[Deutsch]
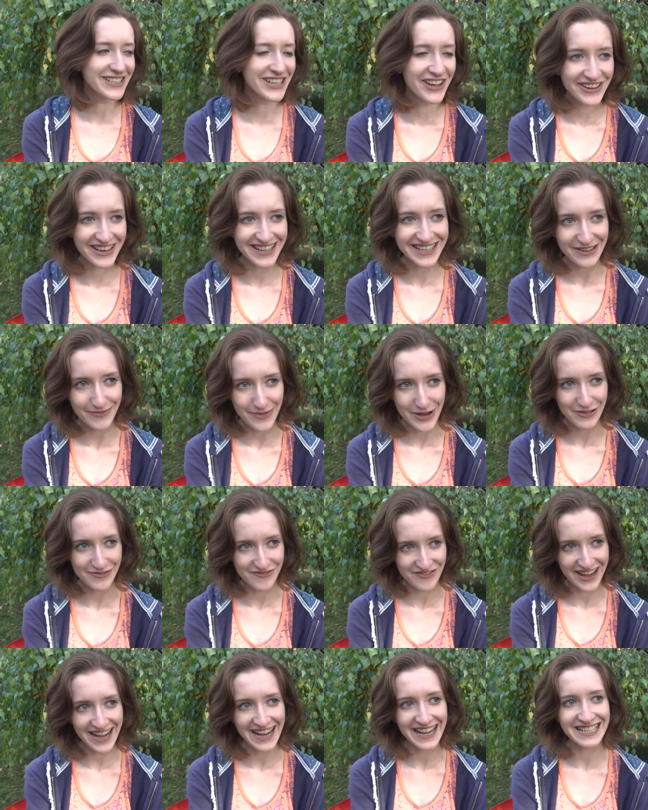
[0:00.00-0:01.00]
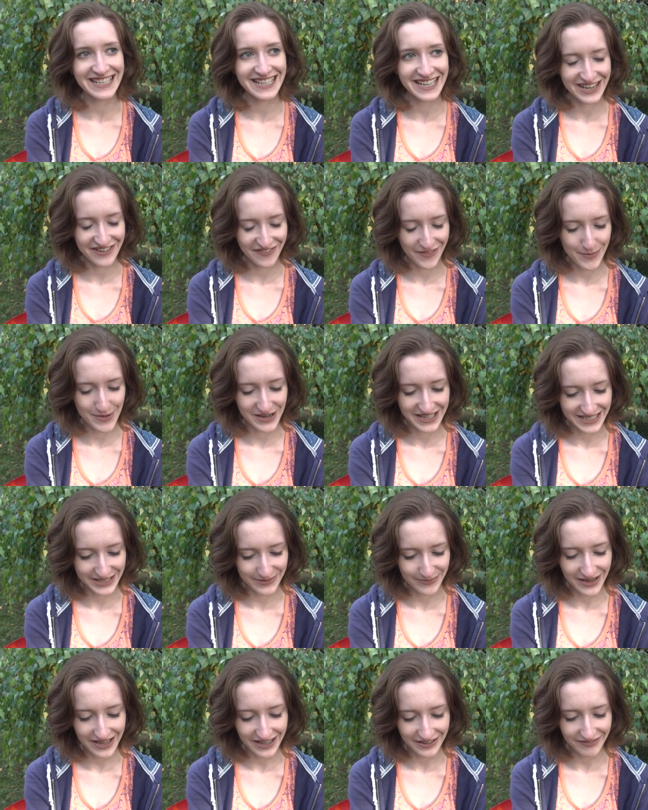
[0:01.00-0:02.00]
sondern jemanden fragen kann, wie man das
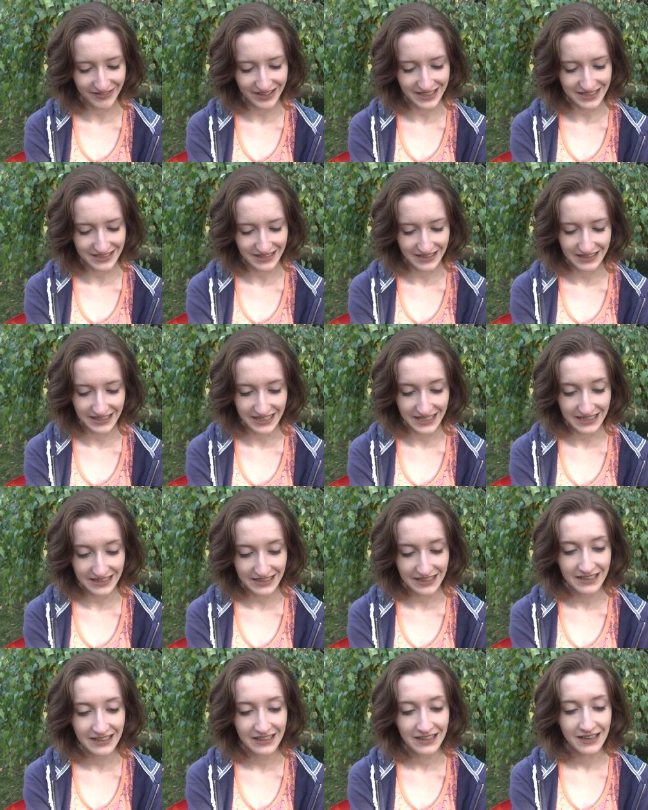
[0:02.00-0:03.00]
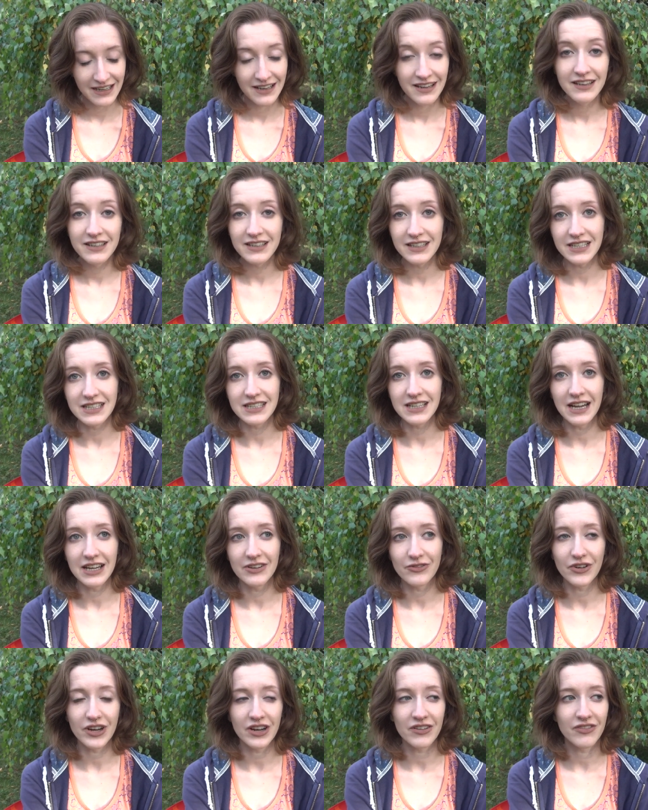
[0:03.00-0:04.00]
macht, weil es halt echt nicht
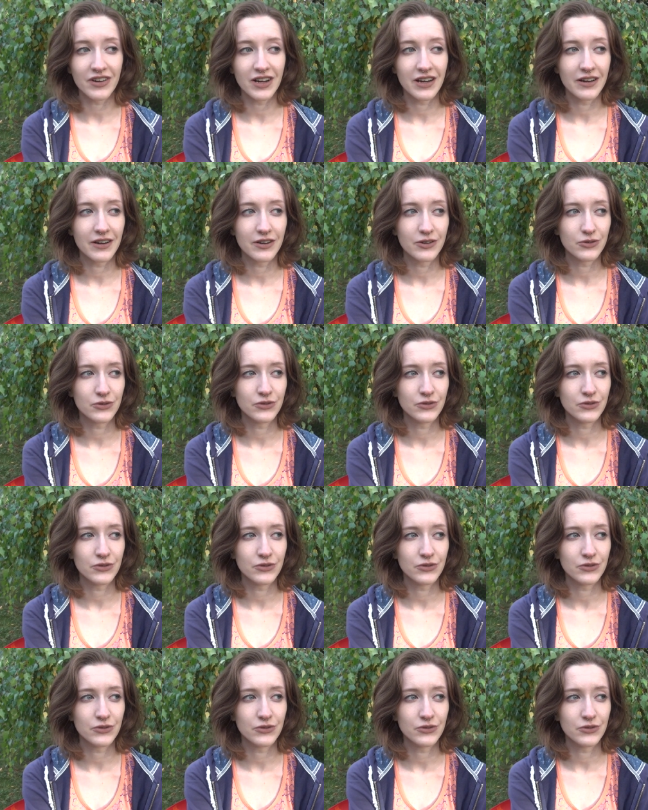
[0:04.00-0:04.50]
einfach war.